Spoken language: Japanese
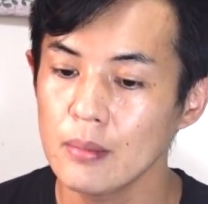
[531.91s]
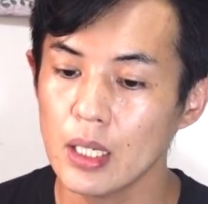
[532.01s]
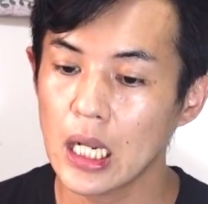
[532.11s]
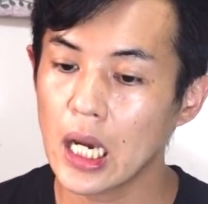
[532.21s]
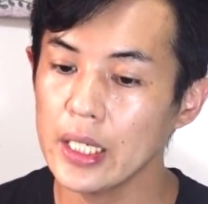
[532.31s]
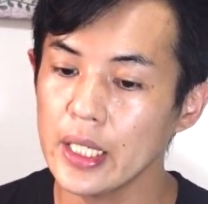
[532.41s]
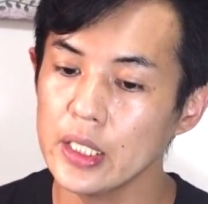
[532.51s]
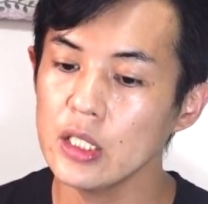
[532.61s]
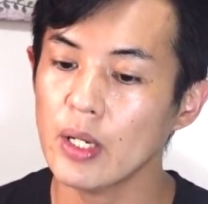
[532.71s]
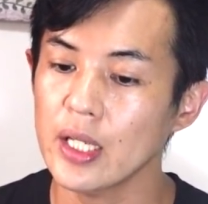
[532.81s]
まあ、来
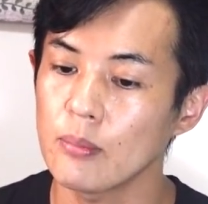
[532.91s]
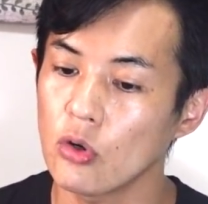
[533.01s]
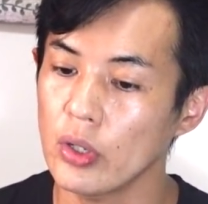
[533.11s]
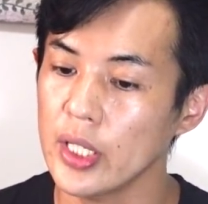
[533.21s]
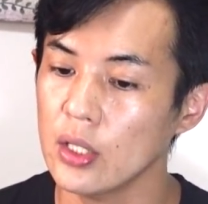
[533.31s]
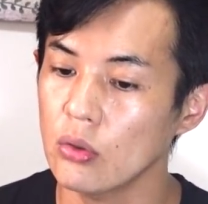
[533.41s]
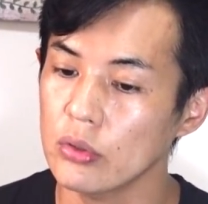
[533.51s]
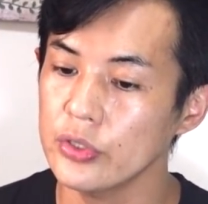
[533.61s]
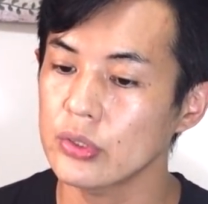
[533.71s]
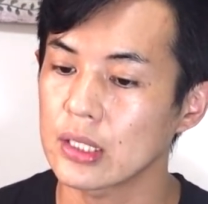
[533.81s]
年にはね、もう英
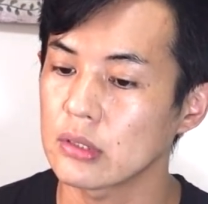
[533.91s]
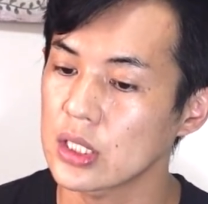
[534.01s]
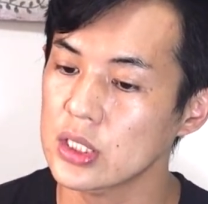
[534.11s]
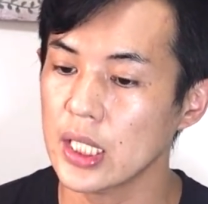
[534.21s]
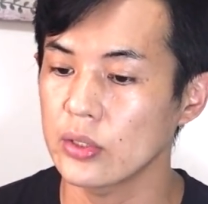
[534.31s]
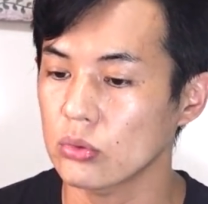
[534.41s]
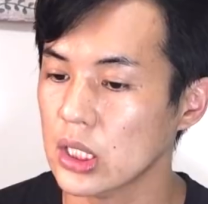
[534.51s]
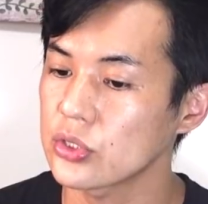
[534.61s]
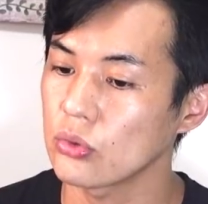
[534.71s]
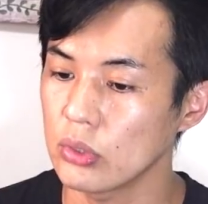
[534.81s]
語留学がしたい人
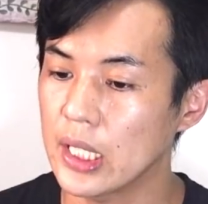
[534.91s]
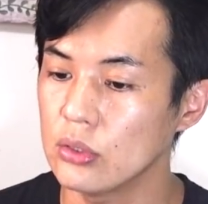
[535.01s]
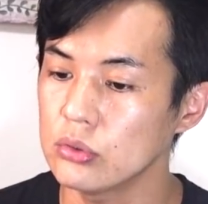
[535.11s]
たちをね、